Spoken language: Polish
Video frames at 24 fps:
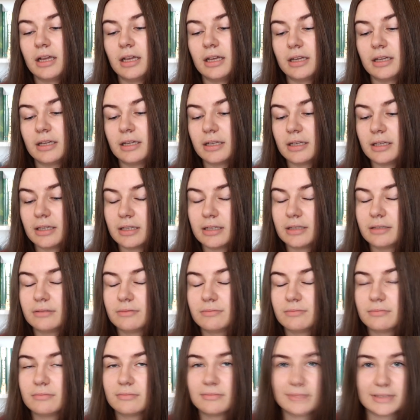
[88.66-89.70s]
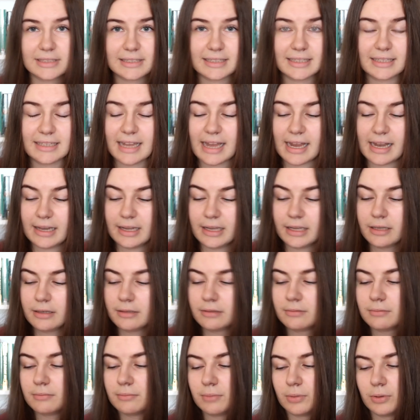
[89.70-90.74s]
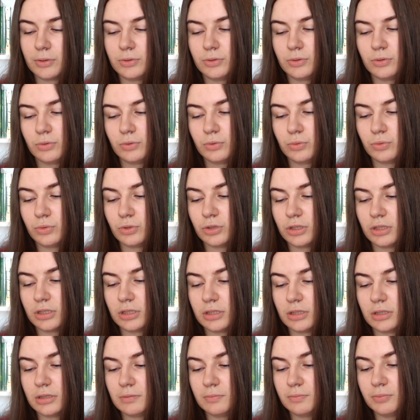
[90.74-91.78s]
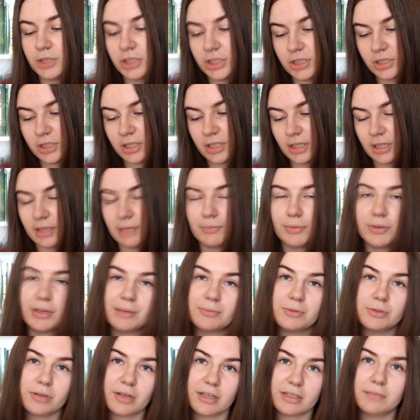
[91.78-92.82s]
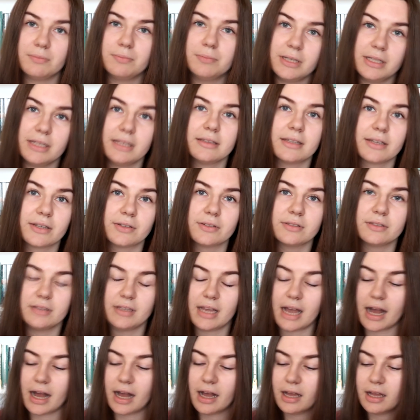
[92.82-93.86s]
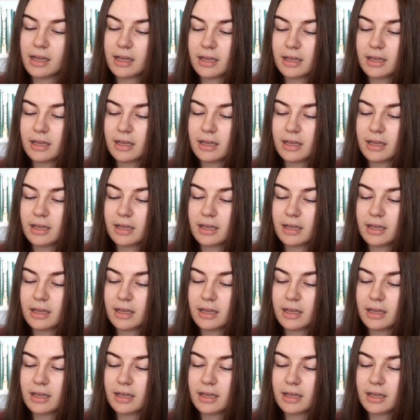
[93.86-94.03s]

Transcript: e, zginęli, bądź którzy przeżyli, bo na przykład byli tego dnia